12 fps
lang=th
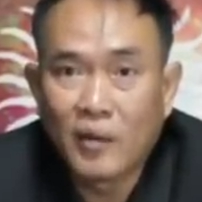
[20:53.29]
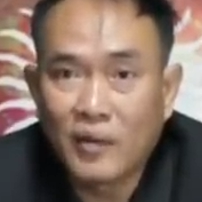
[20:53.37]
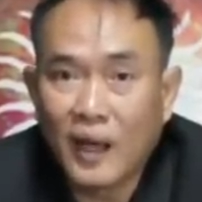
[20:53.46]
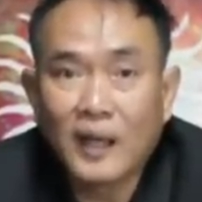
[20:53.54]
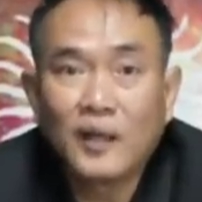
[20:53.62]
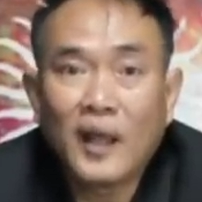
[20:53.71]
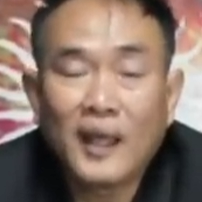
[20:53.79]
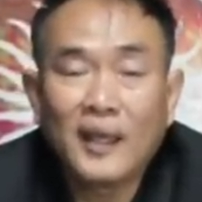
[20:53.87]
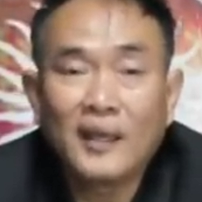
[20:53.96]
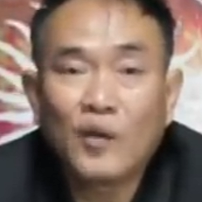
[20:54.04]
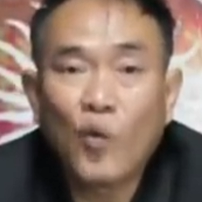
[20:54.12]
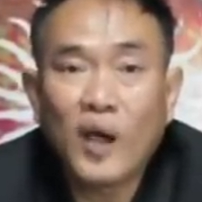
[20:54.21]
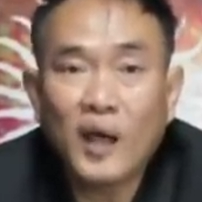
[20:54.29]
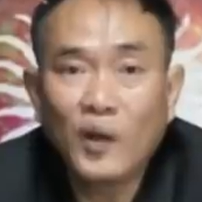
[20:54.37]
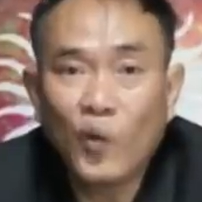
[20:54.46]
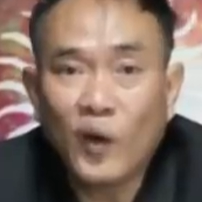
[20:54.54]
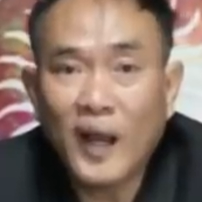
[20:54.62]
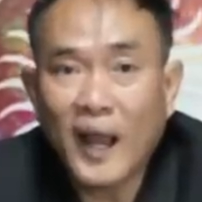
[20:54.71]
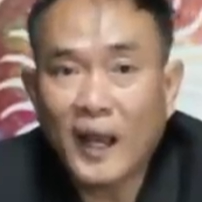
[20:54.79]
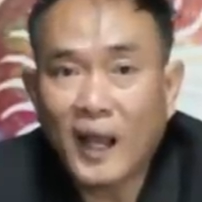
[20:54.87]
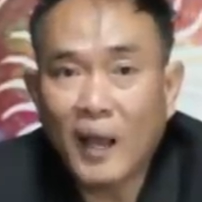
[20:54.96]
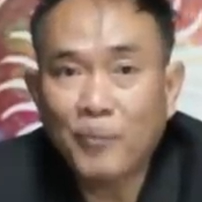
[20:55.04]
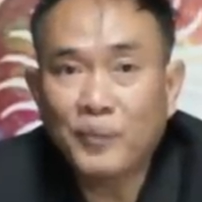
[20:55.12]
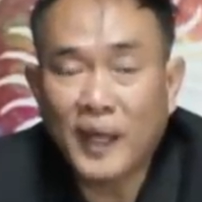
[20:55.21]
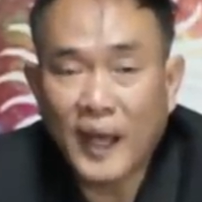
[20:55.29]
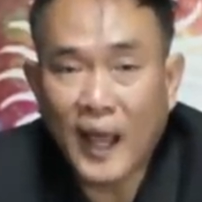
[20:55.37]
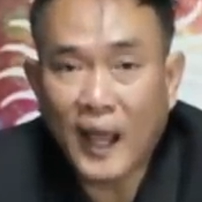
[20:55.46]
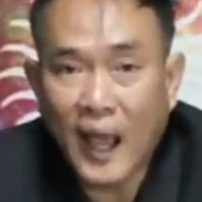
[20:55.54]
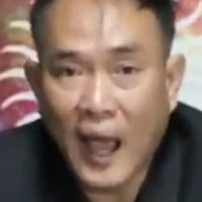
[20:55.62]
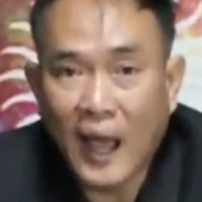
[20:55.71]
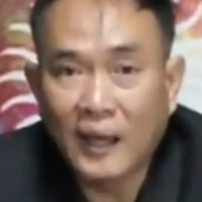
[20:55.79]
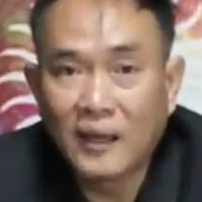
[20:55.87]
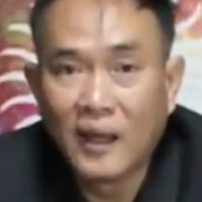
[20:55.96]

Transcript: เสิร์ชใน Google ดูก็ได้นะครับ ธนาคาร